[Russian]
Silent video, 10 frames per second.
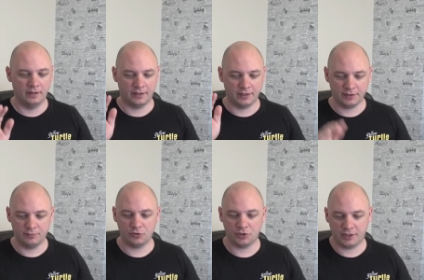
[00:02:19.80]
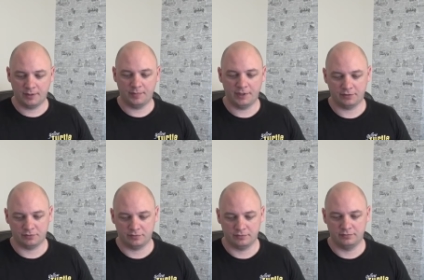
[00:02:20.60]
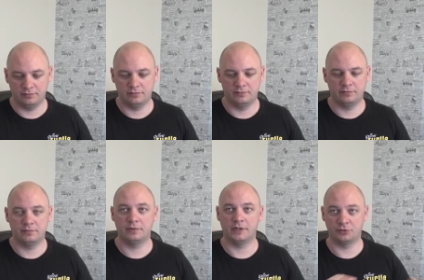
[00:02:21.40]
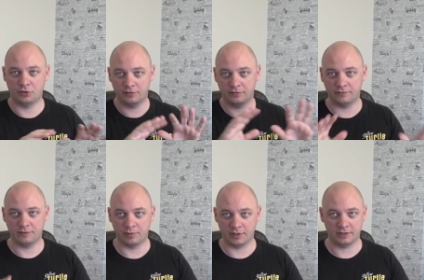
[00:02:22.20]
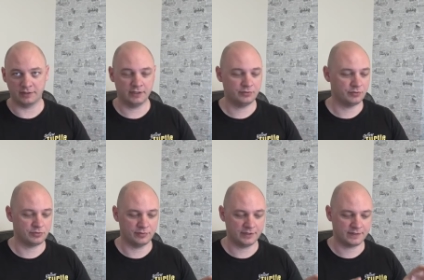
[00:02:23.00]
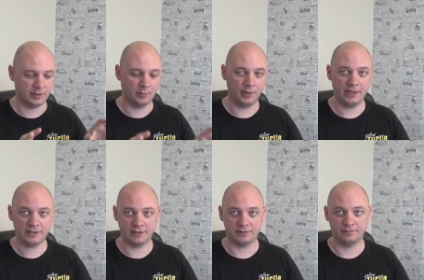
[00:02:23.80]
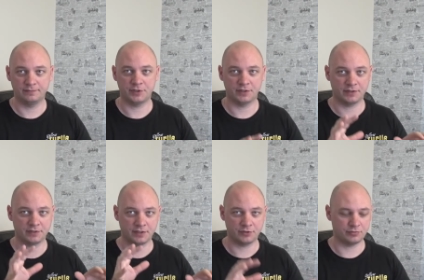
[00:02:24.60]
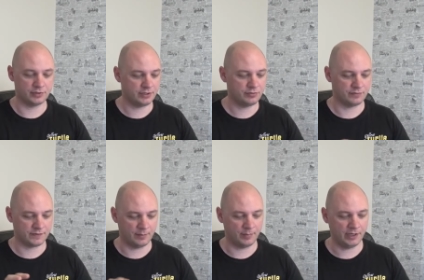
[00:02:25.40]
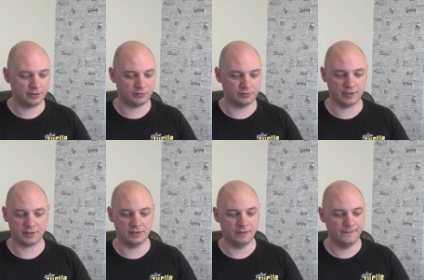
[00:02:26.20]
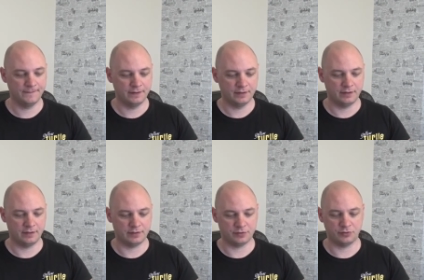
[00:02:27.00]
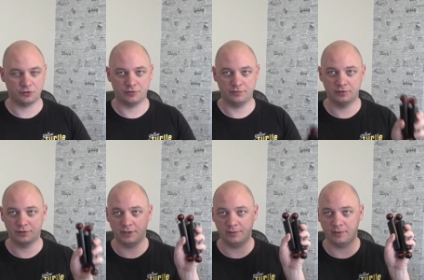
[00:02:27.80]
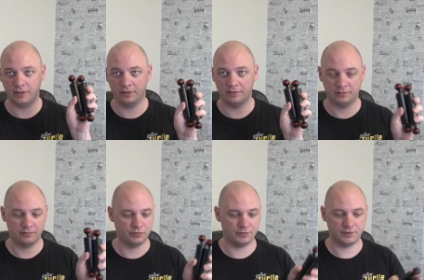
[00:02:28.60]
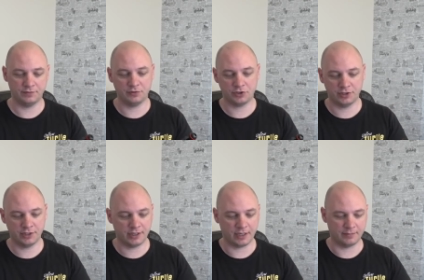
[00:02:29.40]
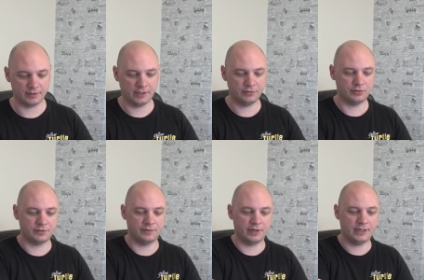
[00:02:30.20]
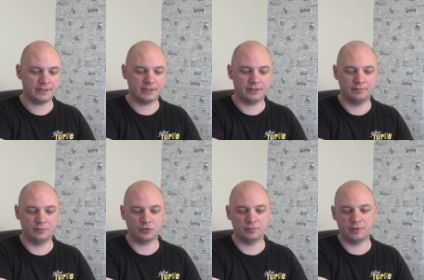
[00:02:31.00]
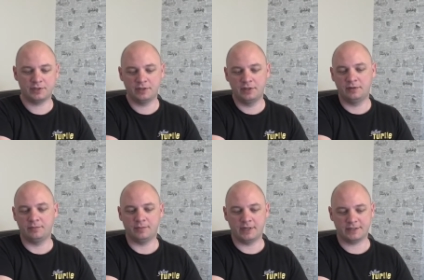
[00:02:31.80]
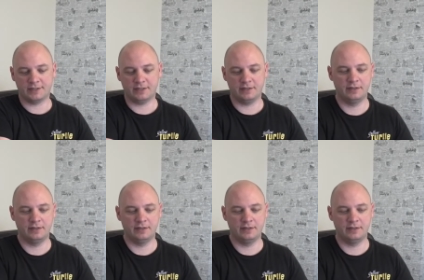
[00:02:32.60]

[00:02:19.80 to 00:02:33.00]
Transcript: К этому же комплекту который вы выбрали, да, то есть у нас в комплекте, сейчас расскажу, да, то есть в комплекте у нас а, существует либо, то есть всего 4 арма, да, то есть вариаций может быть масса.